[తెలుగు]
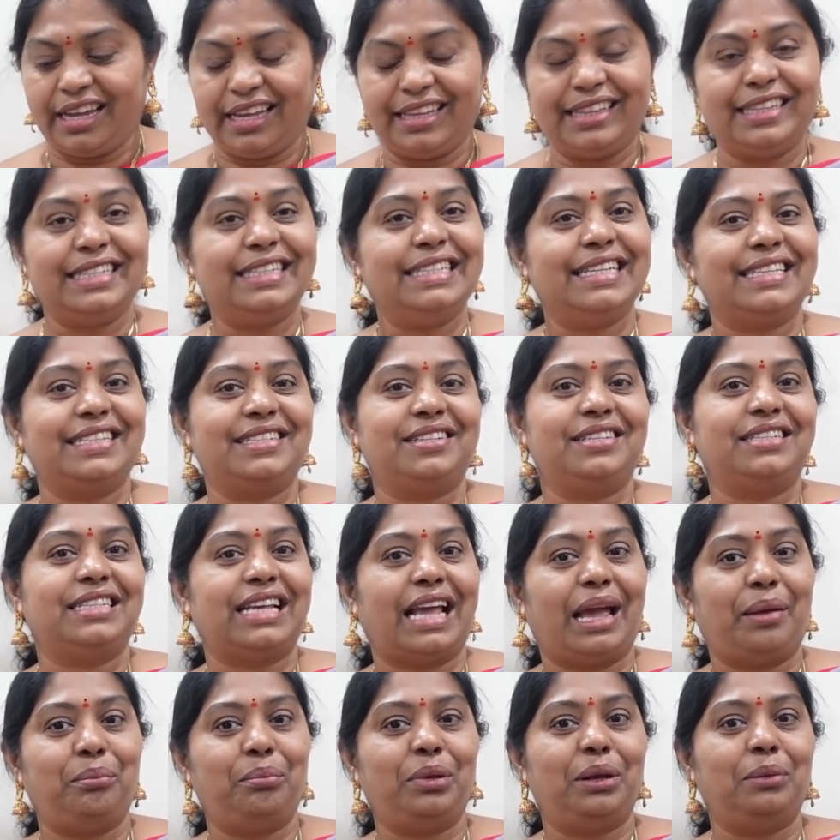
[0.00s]
ఇది జస్ట్
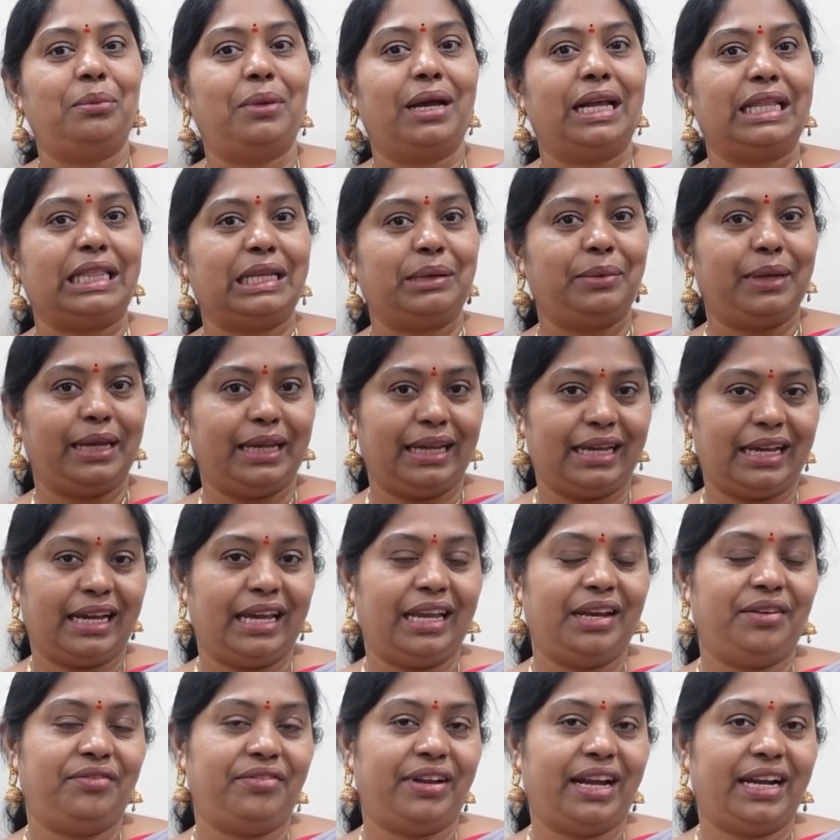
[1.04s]
శాంపిల్ మాత్రమే ఇంకా
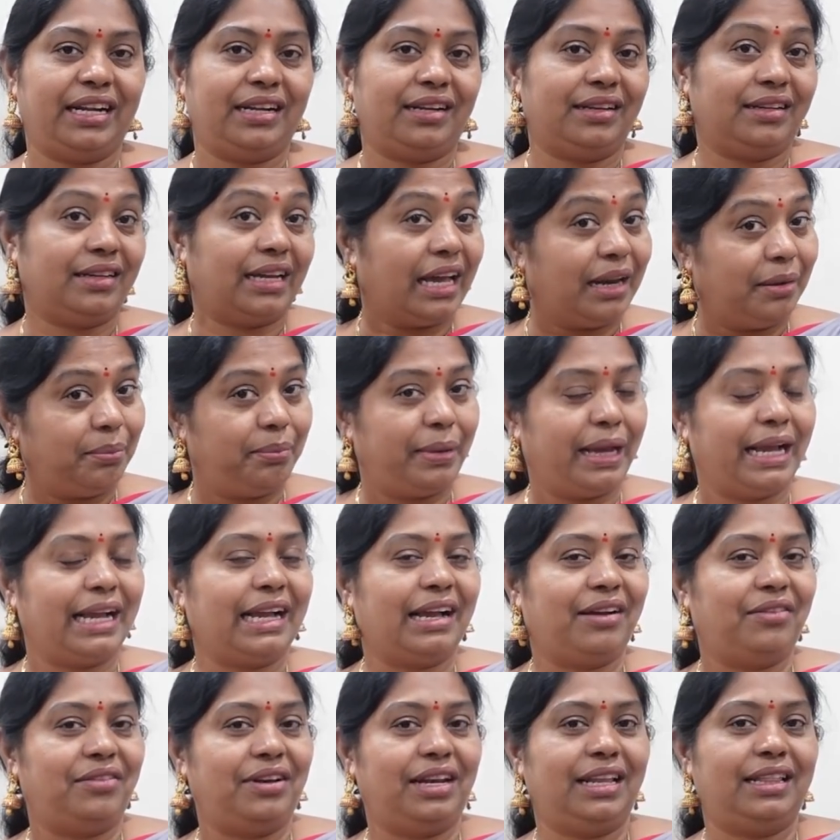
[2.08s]
ఇన్ఫ్యాక్ట్
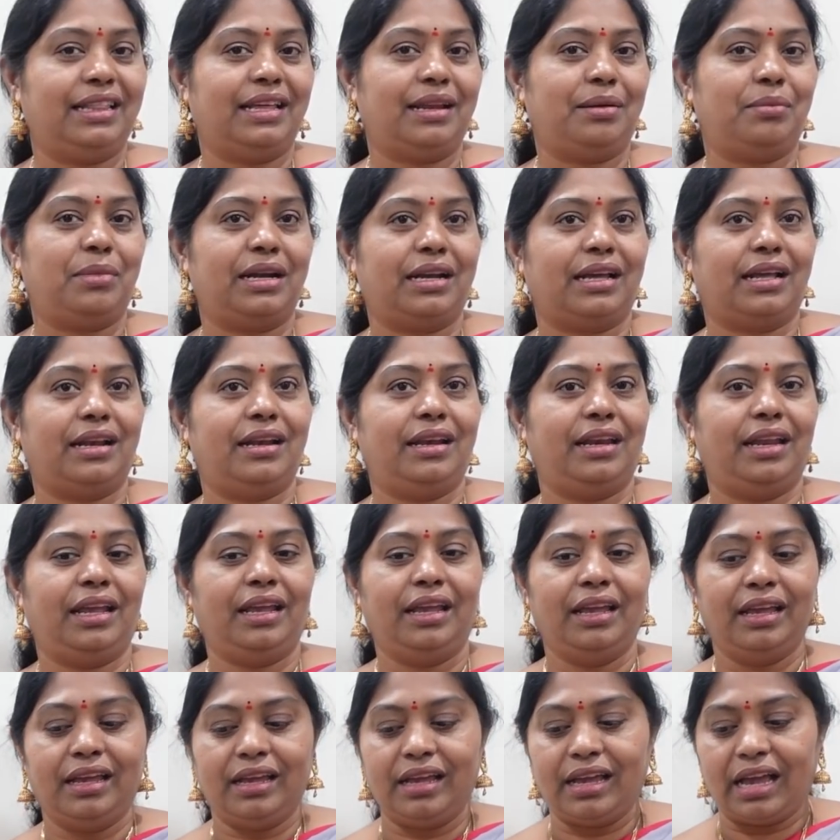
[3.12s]
అన్ప్యాక్ అవ్వలేదన్నమాట అన్నీ
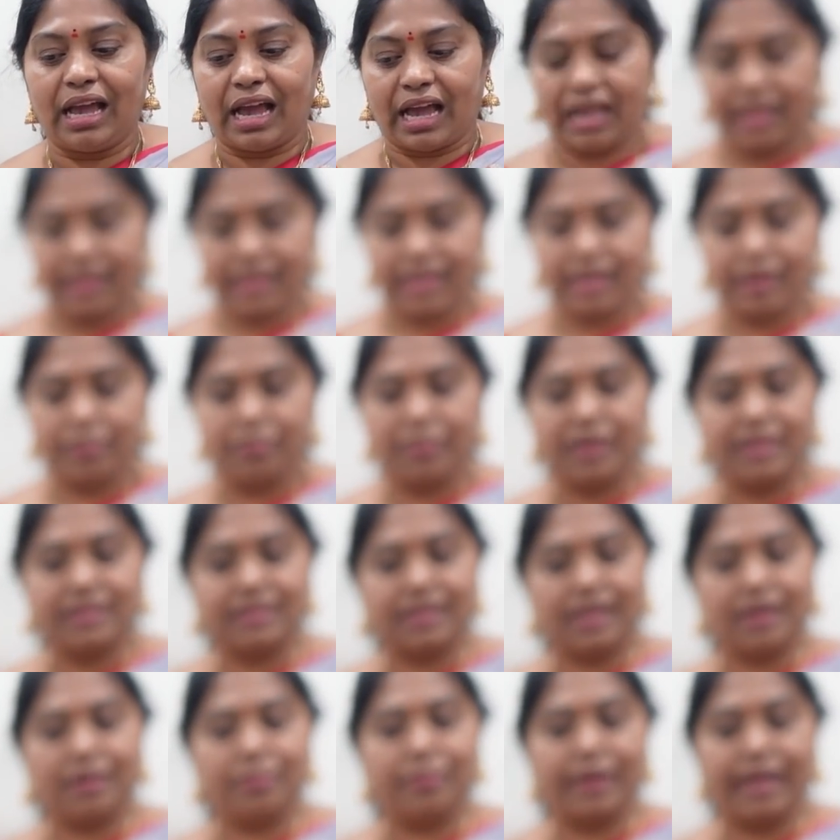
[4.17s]
అందుకే
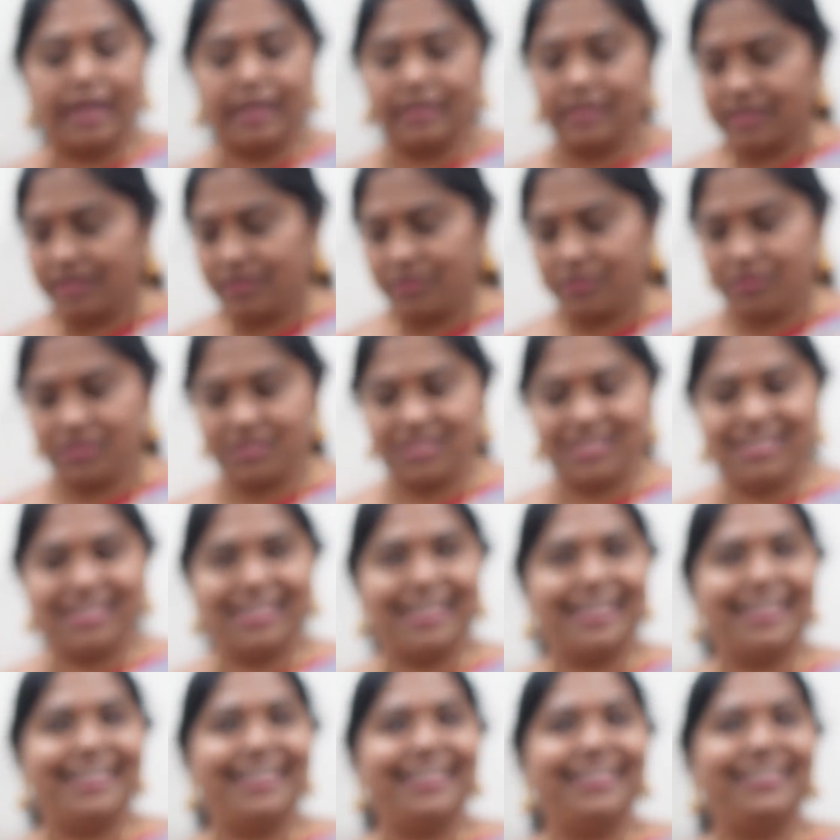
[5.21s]
మిక్స్ అండ్ మ్యాచ్గా
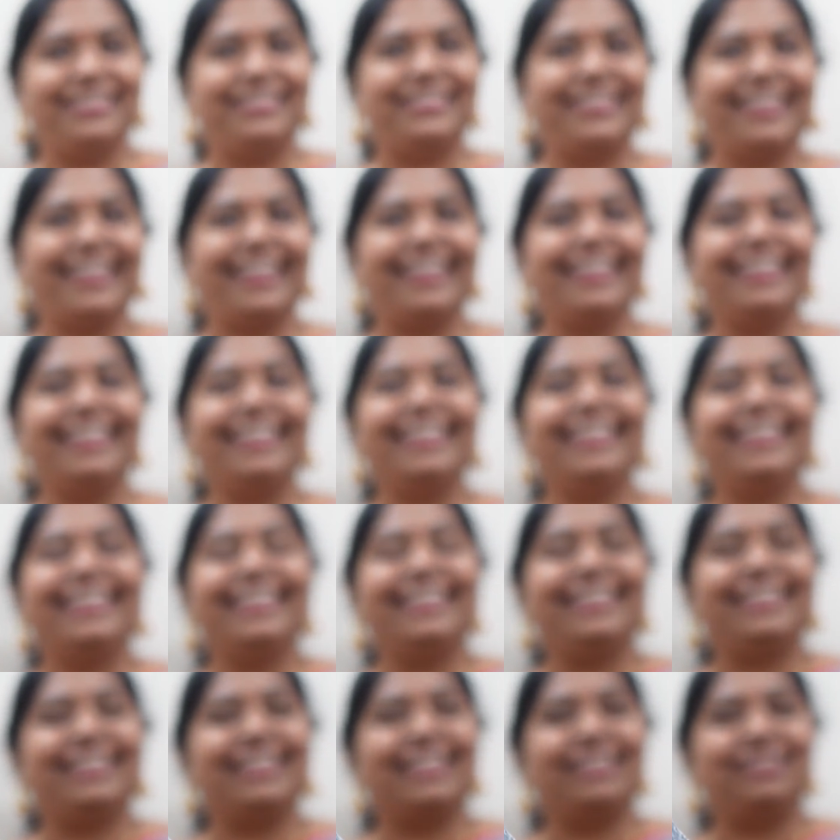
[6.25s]
వచ్చినాయి అన్నీ కూడా
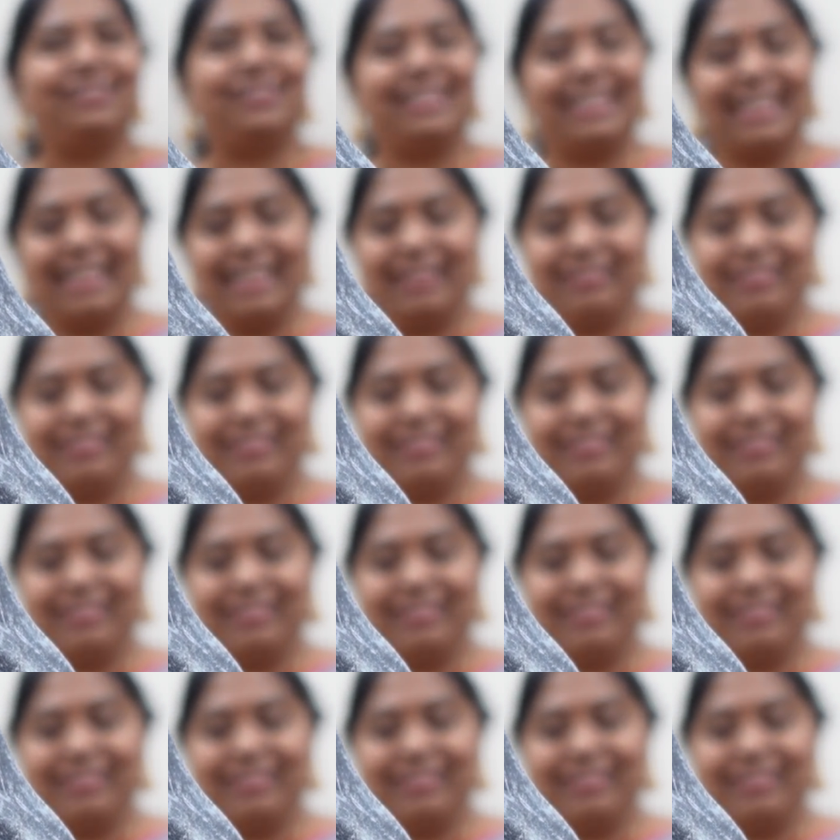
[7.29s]
ఒకటే